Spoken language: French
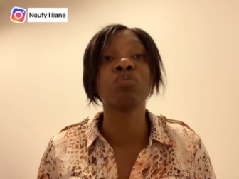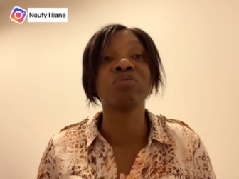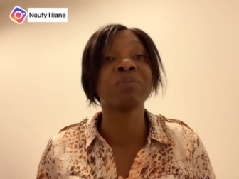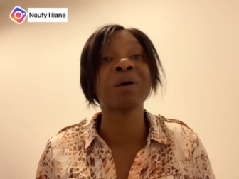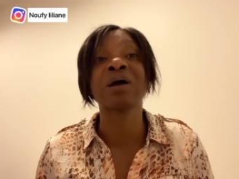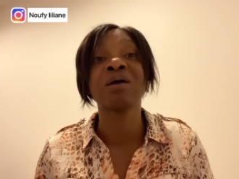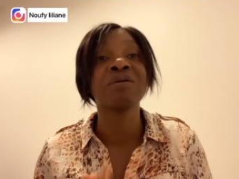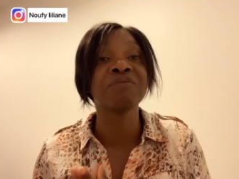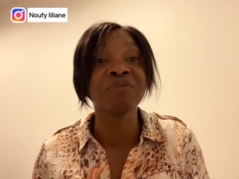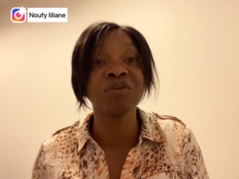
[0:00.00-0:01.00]
ne pouvez pas
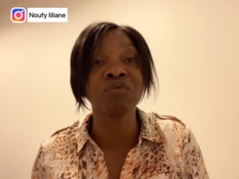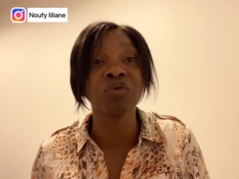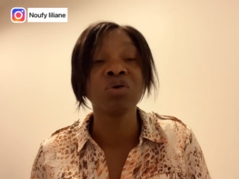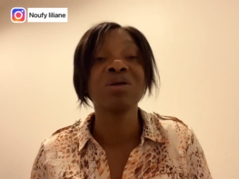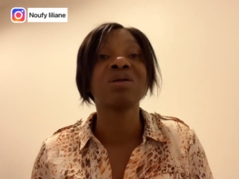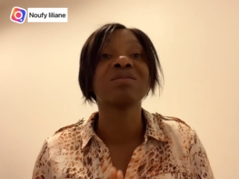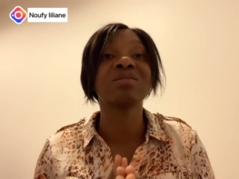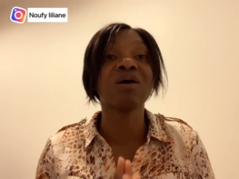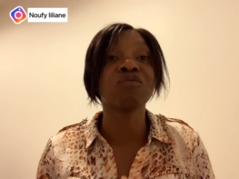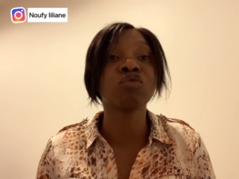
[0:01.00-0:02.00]
vivre
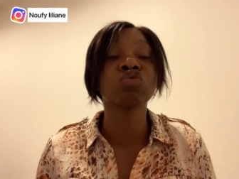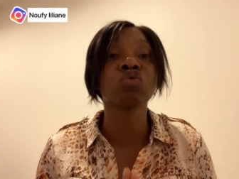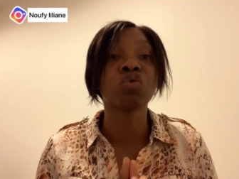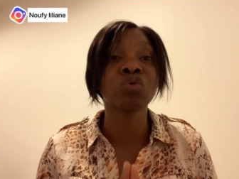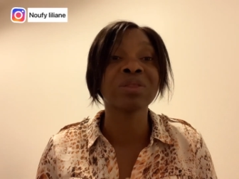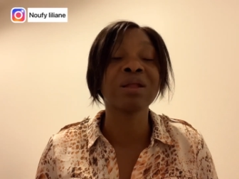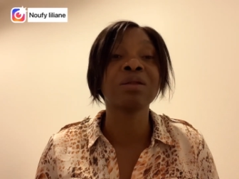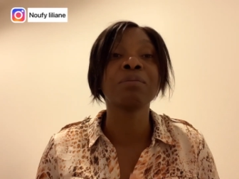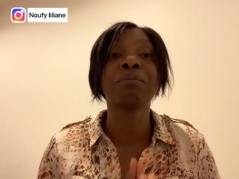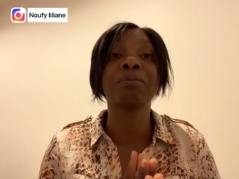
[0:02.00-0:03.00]
dans votre hôtel
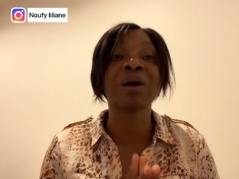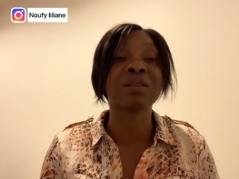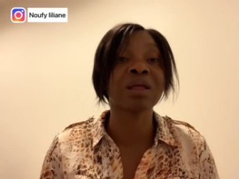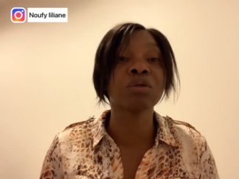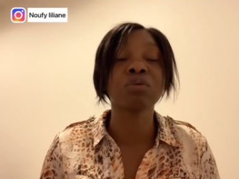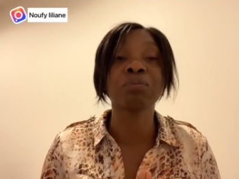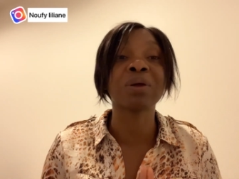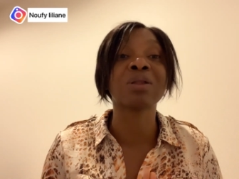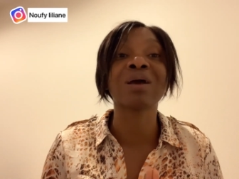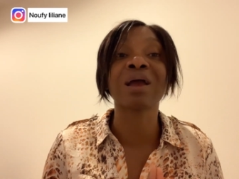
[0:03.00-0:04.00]
pendant,
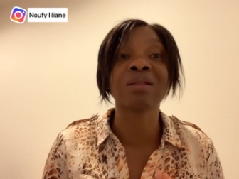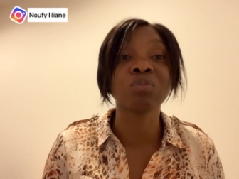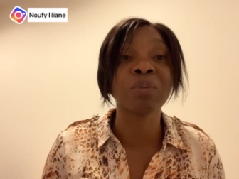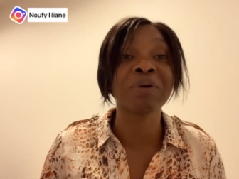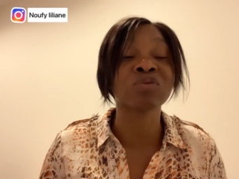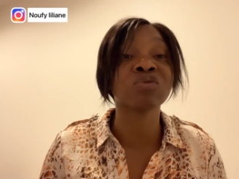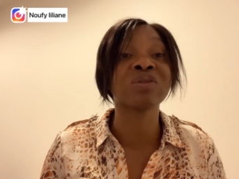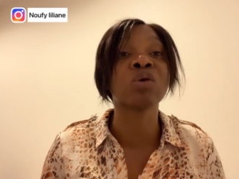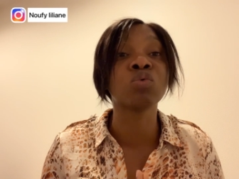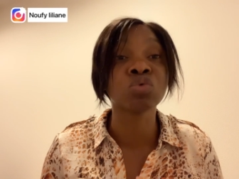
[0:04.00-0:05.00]
pendant quatre mois parce que
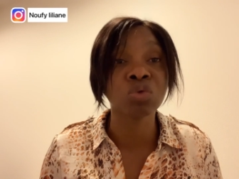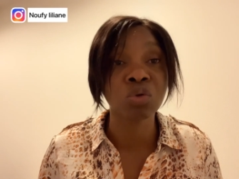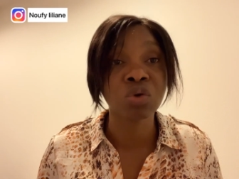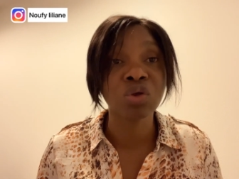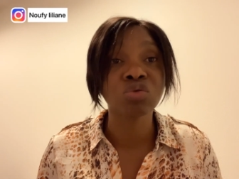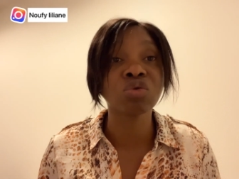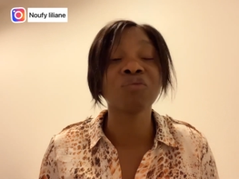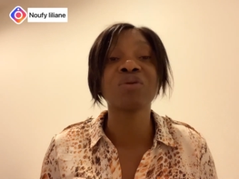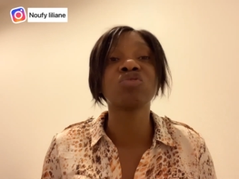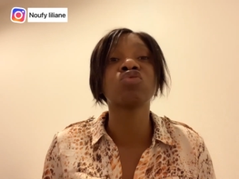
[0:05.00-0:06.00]
c'est coûteux. Donc
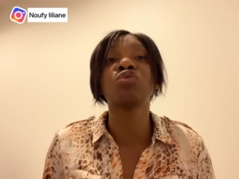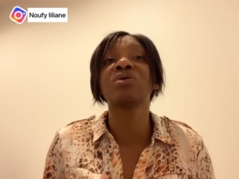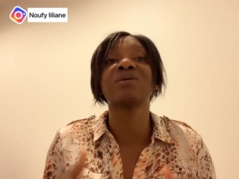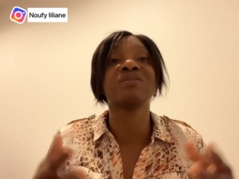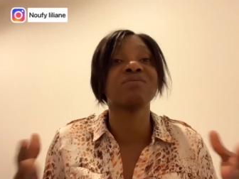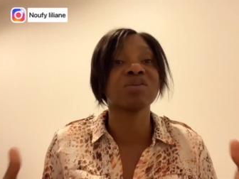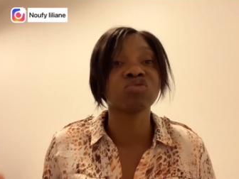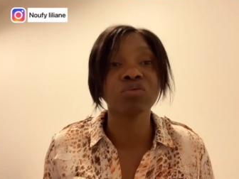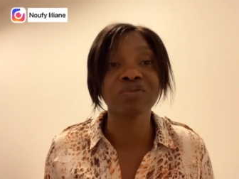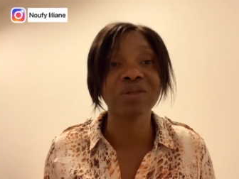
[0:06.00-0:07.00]
faire juste une
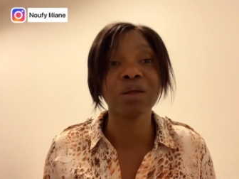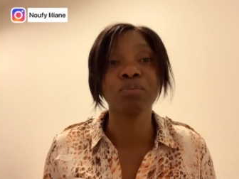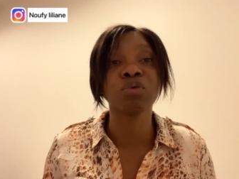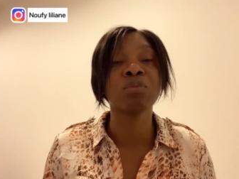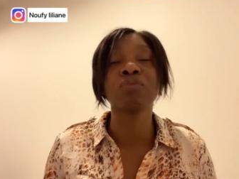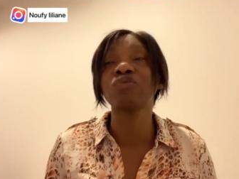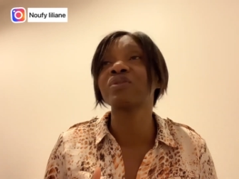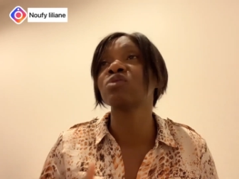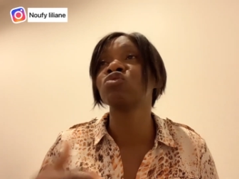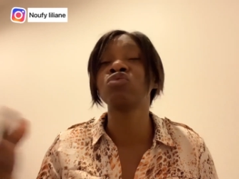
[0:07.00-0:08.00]
réservation simple, même si
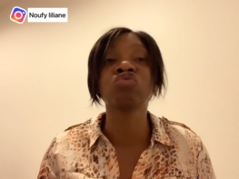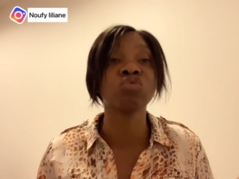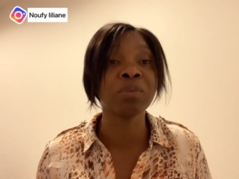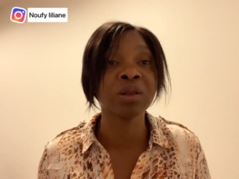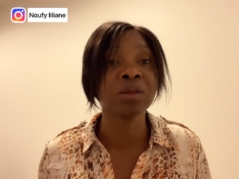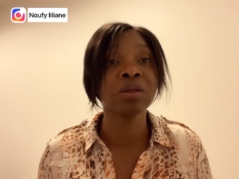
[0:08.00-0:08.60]
c'est d'une semaine.